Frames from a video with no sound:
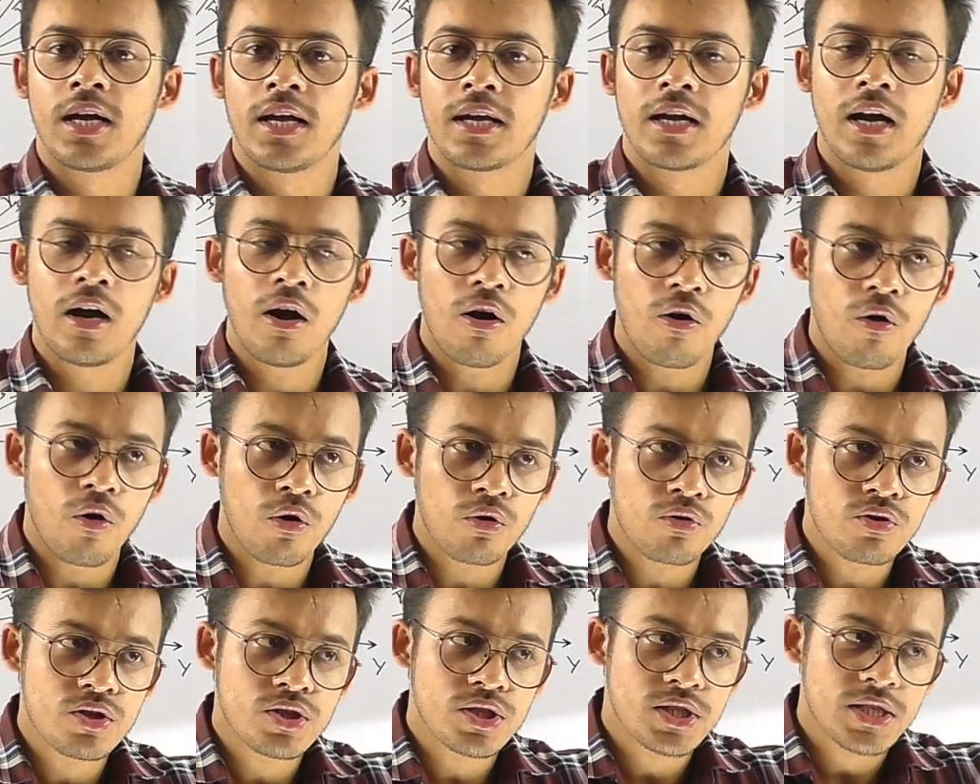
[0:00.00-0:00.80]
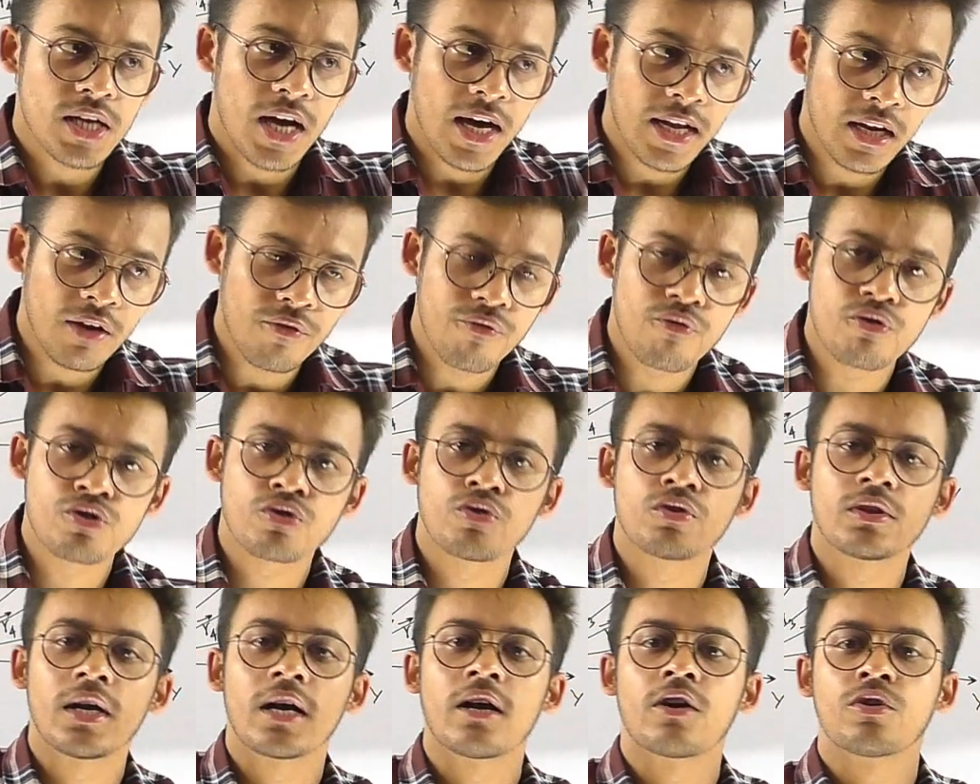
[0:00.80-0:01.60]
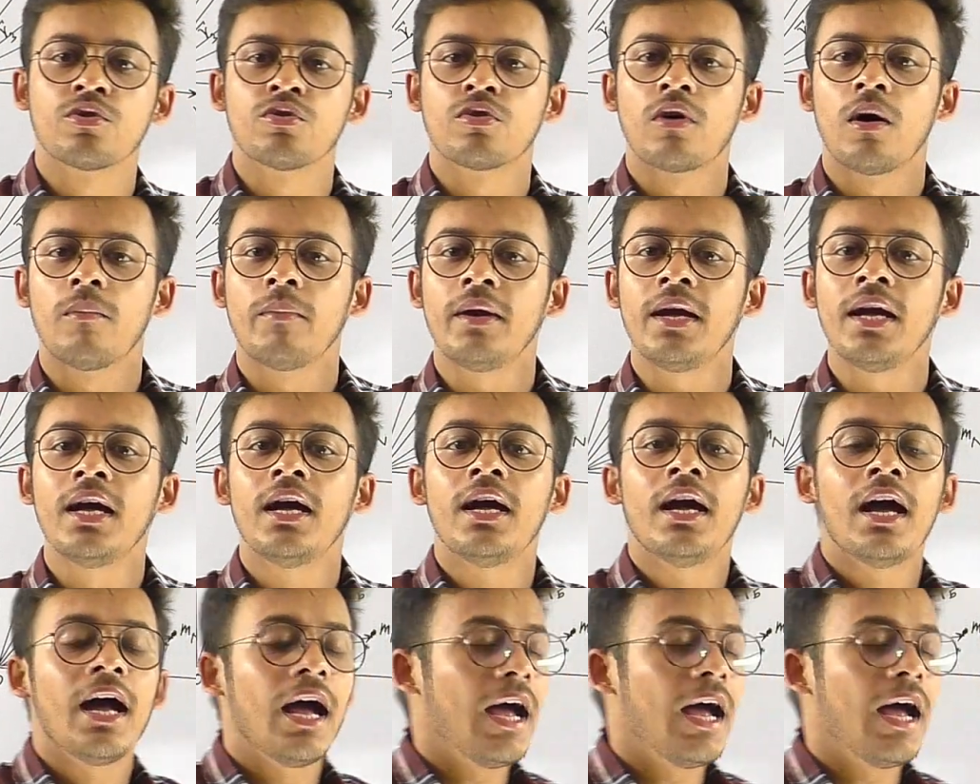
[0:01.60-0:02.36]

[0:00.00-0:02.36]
लगाएगा और उन सारे फोर्स को क्या कर दूंगा मैं